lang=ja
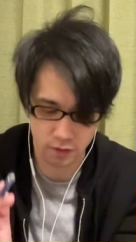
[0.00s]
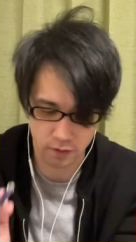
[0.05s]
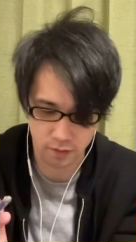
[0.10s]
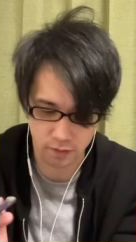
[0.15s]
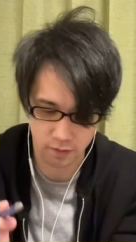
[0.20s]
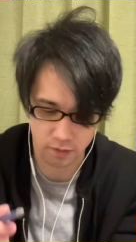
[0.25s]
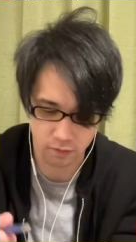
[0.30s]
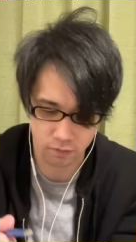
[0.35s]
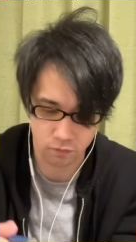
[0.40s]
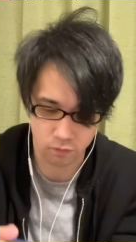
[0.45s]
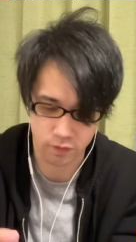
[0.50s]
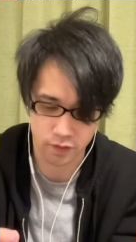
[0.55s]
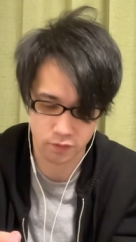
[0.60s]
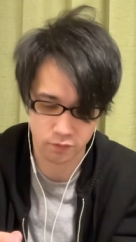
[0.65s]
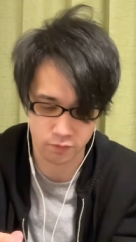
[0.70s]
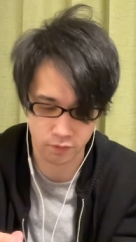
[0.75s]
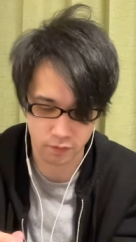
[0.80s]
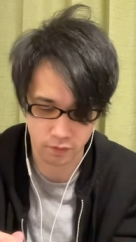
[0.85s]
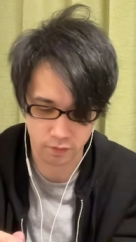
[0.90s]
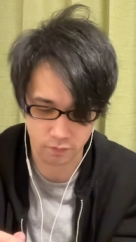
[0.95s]
いはい
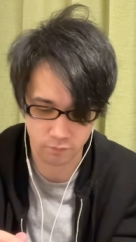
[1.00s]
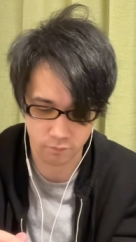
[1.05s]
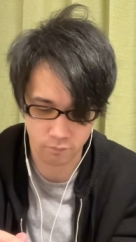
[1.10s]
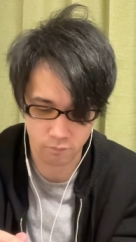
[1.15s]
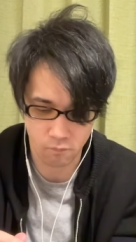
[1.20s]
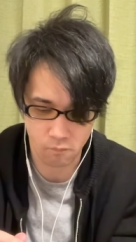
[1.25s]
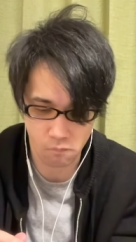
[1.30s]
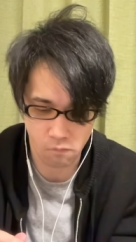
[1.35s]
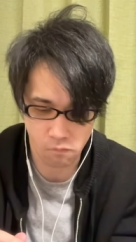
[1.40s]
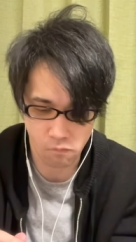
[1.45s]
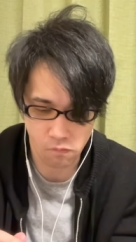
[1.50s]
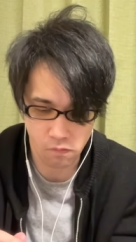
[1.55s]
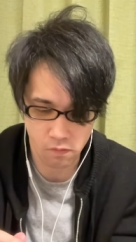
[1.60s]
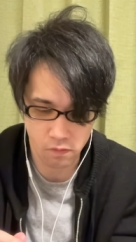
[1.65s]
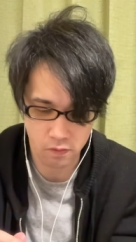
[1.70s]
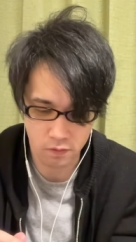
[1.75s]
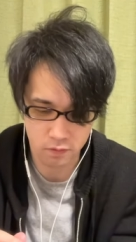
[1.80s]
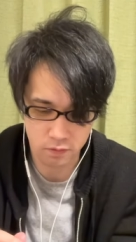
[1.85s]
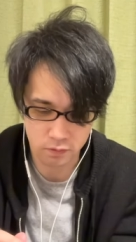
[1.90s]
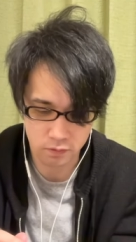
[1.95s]

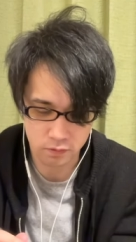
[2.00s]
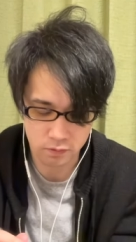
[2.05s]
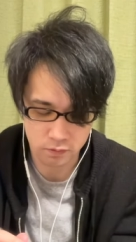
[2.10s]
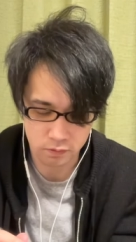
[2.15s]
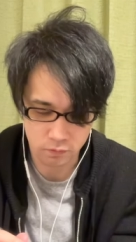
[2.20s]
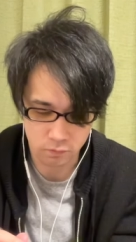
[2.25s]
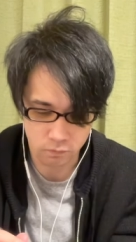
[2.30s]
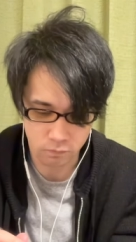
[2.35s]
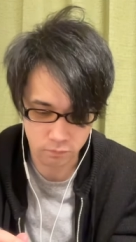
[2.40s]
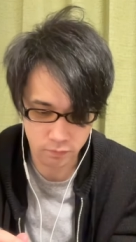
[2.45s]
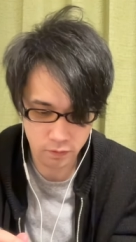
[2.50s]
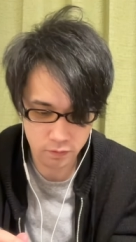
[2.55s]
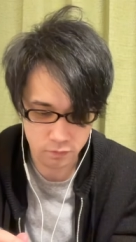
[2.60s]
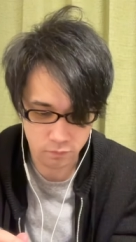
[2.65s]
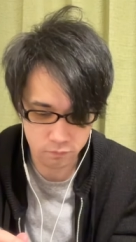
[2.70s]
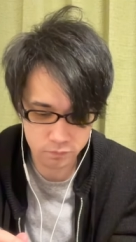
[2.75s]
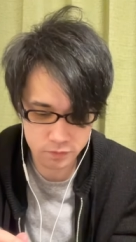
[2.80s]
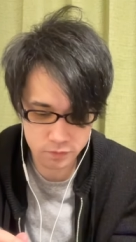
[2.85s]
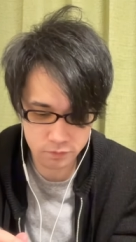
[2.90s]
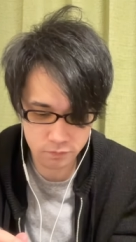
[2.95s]
オッケーオッケーオッケーなんか
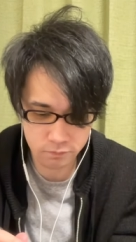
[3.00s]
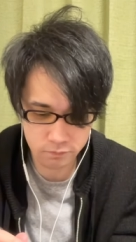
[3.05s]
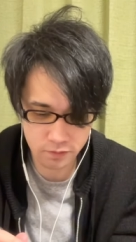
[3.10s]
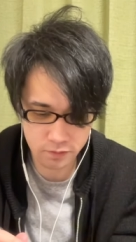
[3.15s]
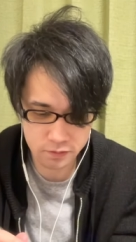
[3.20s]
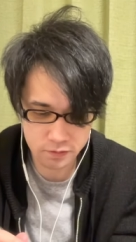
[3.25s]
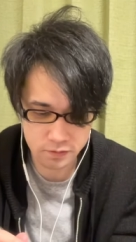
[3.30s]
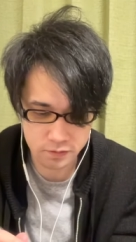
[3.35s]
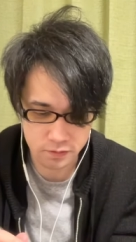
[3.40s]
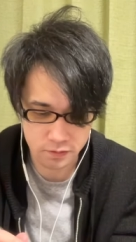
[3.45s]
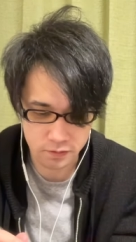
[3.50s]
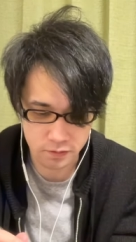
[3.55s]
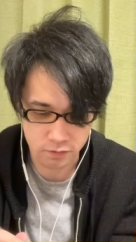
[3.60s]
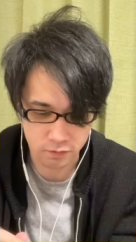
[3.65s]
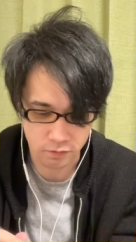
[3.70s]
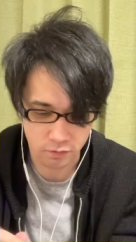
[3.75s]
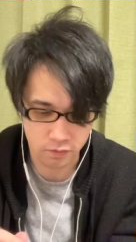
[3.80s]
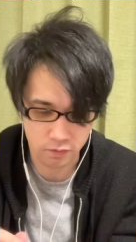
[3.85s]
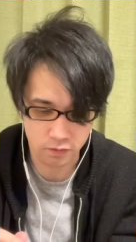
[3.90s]
落ち込んだ話にされてるよ